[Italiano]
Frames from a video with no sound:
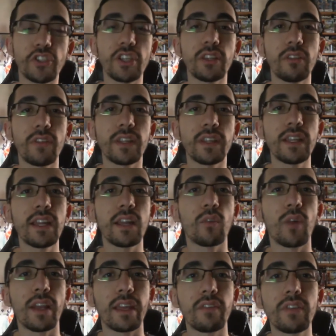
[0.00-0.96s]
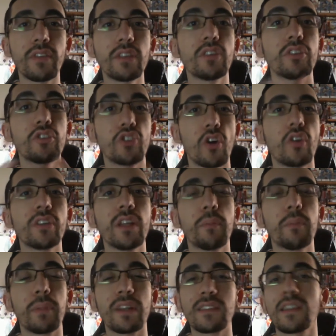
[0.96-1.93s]
facendo vedere qualche video di gioco
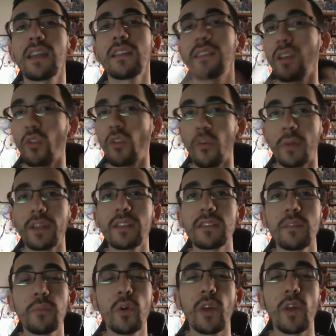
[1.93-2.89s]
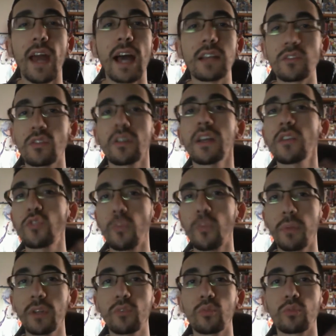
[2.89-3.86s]
del presente come ad esempio Horizon e
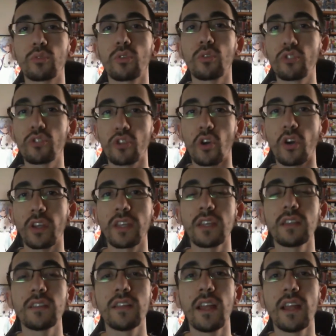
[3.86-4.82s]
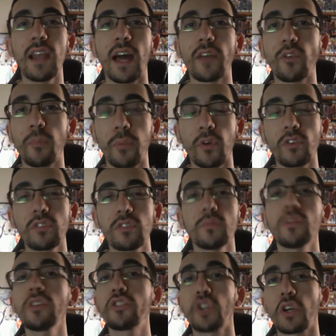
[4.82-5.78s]
soprattutto giochi dell'anno
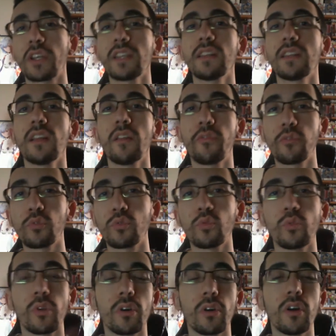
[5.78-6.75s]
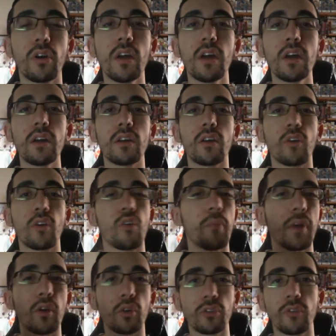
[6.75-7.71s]
prossimo e giochi del futuro eh,
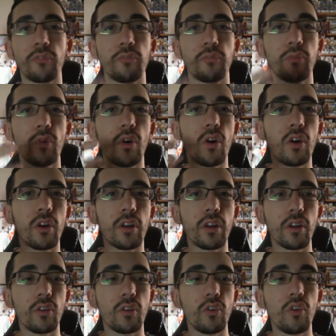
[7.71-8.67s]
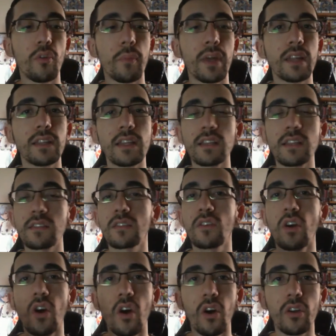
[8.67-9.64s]
come God of War, come Days
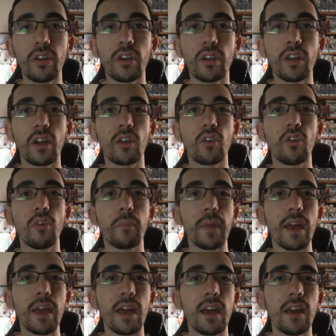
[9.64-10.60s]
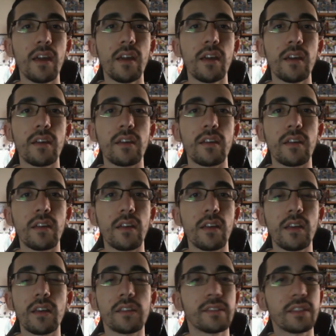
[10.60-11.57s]
Gone, come
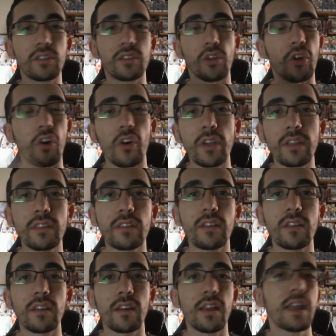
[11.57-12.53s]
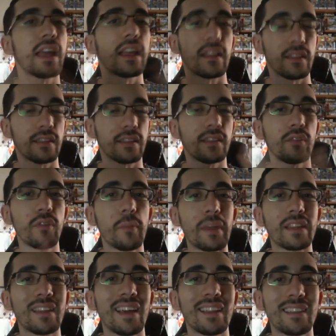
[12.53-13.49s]
eh, Detroit eh, e
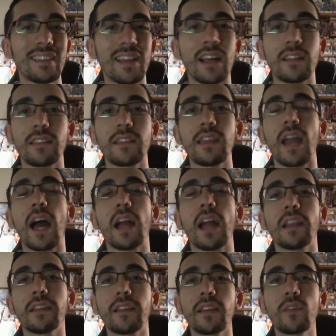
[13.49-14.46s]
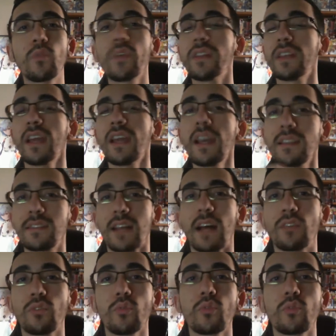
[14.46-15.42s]
ovviamente tanti altri. Quindi è
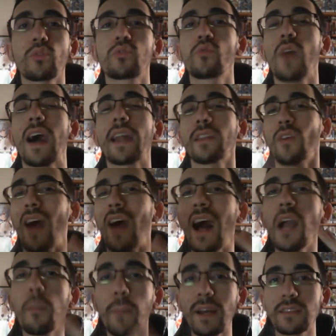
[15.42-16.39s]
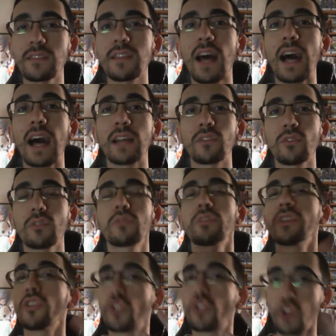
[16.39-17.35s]
stato uno sguardo al passato,
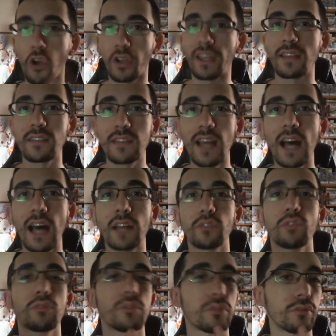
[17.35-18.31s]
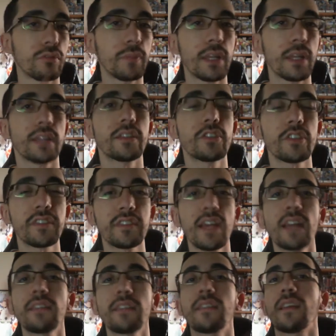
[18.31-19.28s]
quindi ciò che è stato questo
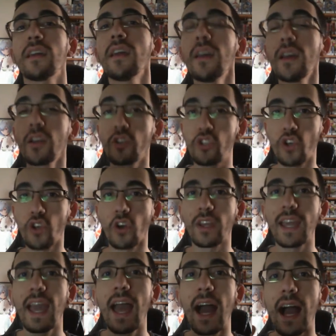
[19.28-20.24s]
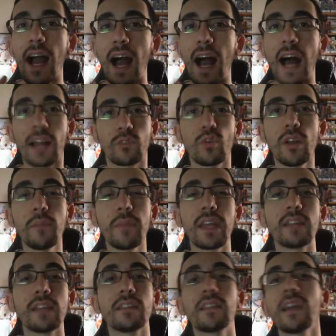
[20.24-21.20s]
2017, ciò che è
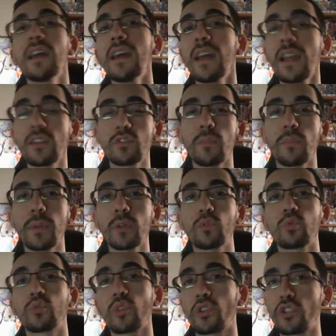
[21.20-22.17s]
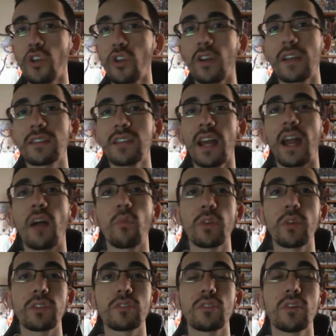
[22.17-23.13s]
attualmente e soprattutto ciò che sarà
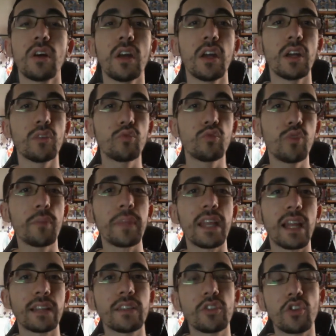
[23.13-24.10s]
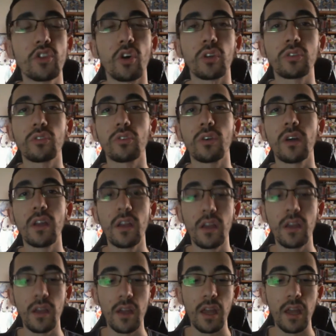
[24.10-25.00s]
questo 2018.